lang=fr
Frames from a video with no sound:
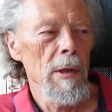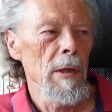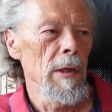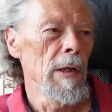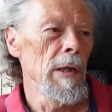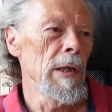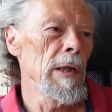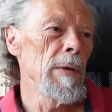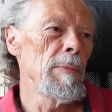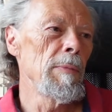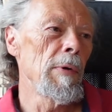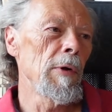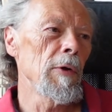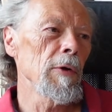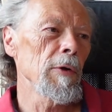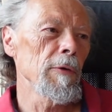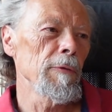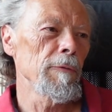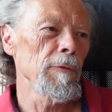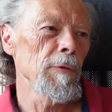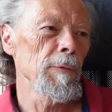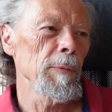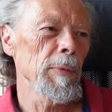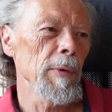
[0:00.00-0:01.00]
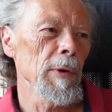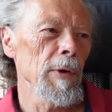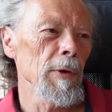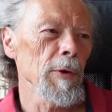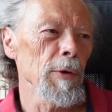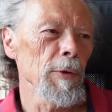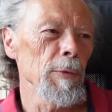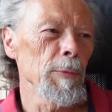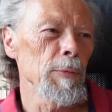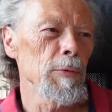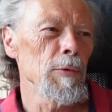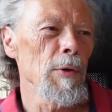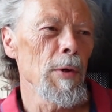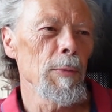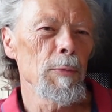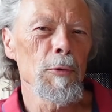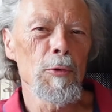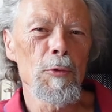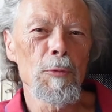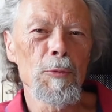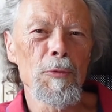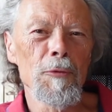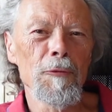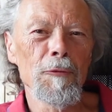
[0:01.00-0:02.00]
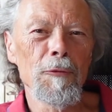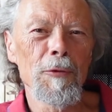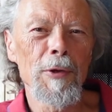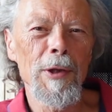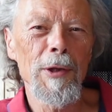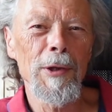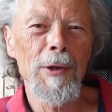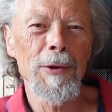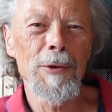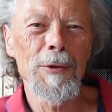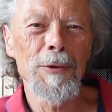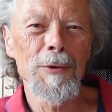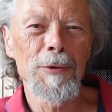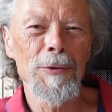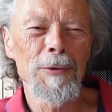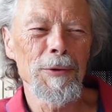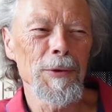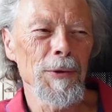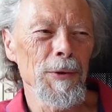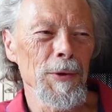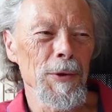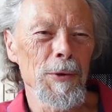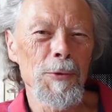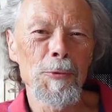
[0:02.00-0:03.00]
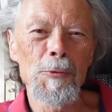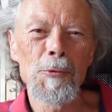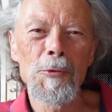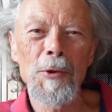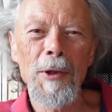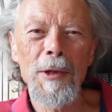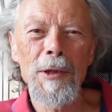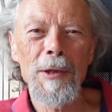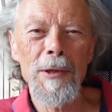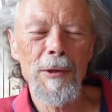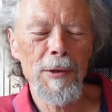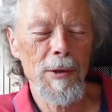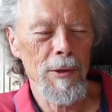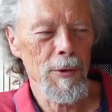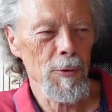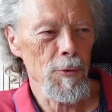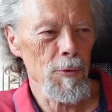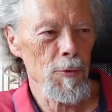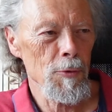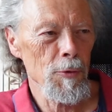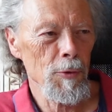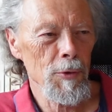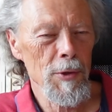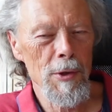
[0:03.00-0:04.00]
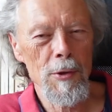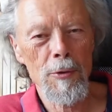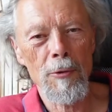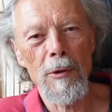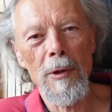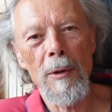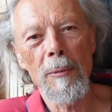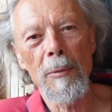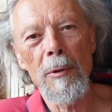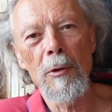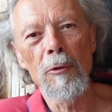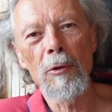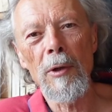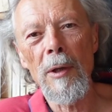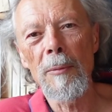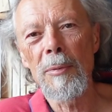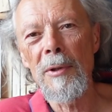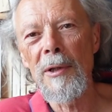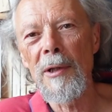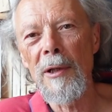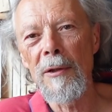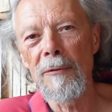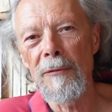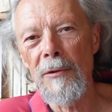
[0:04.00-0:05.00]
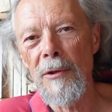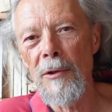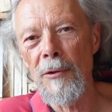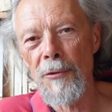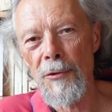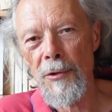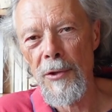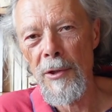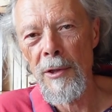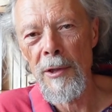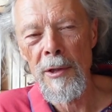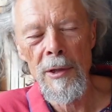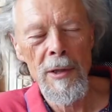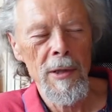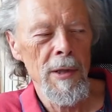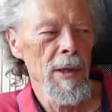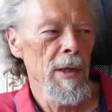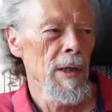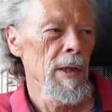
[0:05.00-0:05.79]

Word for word: les banques vont prendre peu à peu le pouvoir euh, dans l'industrie, en quelque sorte, c'est ce qu'on appelle le capital financier,